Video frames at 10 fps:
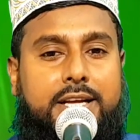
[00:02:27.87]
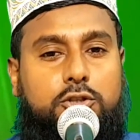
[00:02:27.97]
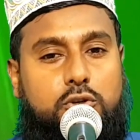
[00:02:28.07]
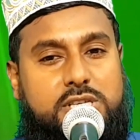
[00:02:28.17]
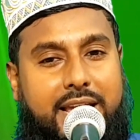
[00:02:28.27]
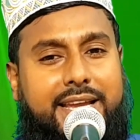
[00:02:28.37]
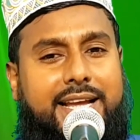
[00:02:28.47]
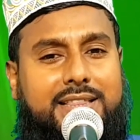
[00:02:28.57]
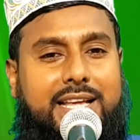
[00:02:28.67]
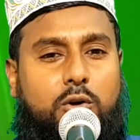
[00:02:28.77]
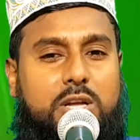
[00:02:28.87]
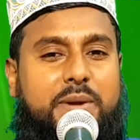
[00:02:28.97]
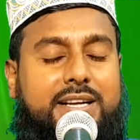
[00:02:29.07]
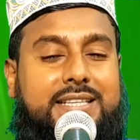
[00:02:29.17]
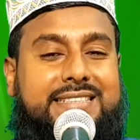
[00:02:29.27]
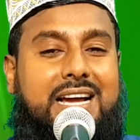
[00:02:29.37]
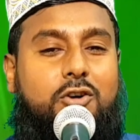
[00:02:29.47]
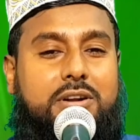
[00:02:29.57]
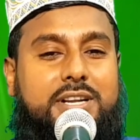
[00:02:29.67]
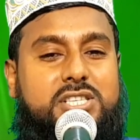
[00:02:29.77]
তো সেই ক্ষেত্রে ওই ব্যক্তিটা
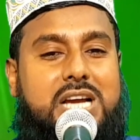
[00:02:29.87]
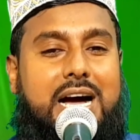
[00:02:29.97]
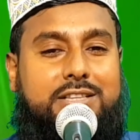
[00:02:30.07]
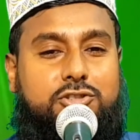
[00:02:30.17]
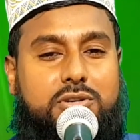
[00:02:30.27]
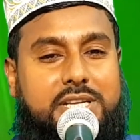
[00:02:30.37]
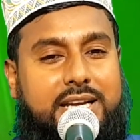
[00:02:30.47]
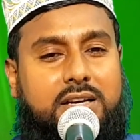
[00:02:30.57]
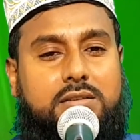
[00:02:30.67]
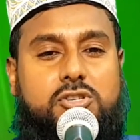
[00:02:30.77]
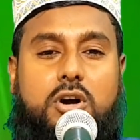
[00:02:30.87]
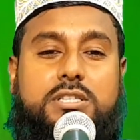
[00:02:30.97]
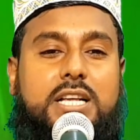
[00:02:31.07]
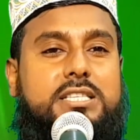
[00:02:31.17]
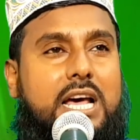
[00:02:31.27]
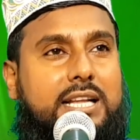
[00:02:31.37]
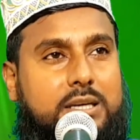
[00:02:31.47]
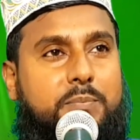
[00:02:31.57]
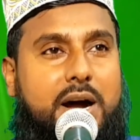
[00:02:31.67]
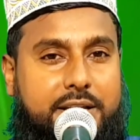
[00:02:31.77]
অন্যের সাহায্য নিয়ে সংসার চালাতে
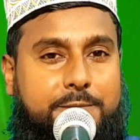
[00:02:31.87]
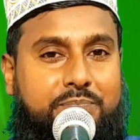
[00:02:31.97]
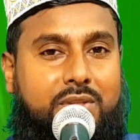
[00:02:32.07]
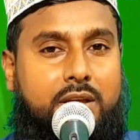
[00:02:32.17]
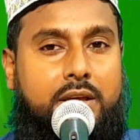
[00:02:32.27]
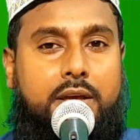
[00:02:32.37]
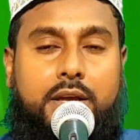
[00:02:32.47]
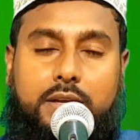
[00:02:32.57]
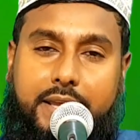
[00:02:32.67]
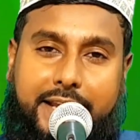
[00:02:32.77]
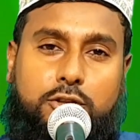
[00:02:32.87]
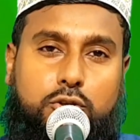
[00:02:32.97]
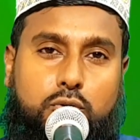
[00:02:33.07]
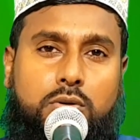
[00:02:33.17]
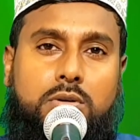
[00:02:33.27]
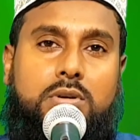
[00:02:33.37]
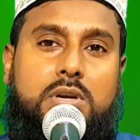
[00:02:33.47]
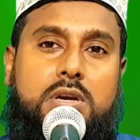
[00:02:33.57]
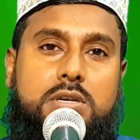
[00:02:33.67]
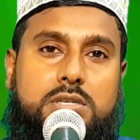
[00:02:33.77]
পারে কিন্তু
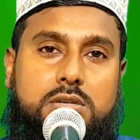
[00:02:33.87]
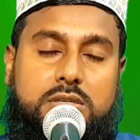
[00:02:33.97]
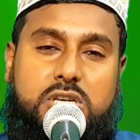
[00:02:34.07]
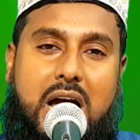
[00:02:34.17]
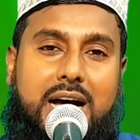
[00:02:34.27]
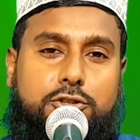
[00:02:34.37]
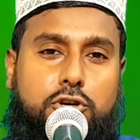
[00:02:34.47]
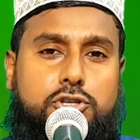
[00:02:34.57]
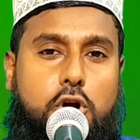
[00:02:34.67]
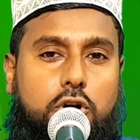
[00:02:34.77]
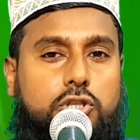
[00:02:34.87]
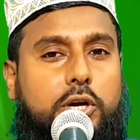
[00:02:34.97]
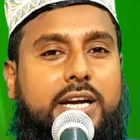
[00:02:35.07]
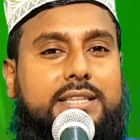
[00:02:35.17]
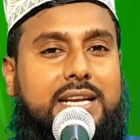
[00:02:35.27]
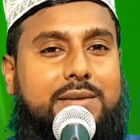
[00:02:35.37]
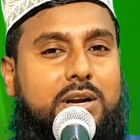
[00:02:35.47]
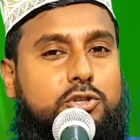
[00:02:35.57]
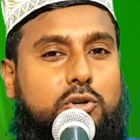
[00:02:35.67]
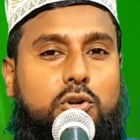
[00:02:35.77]
সাহায্য সহযোগিতা
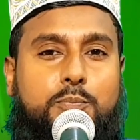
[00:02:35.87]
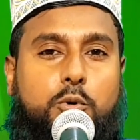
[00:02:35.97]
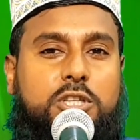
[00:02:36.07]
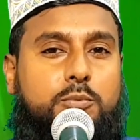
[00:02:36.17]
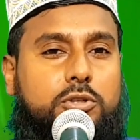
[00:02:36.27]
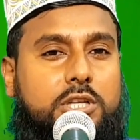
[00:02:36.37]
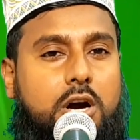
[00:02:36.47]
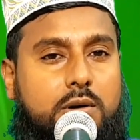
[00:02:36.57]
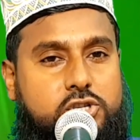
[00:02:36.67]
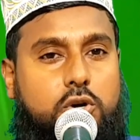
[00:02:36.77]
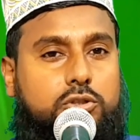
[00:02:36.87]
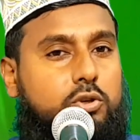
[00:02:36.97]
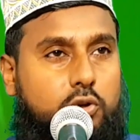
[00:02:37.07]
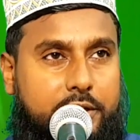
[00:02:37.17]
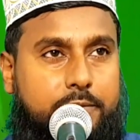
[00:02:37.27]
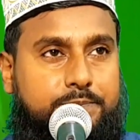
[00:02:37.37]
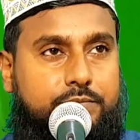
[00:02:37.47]
নেওয়ার জন্য প্রতিবন্ধী হওয়া সত্য নয়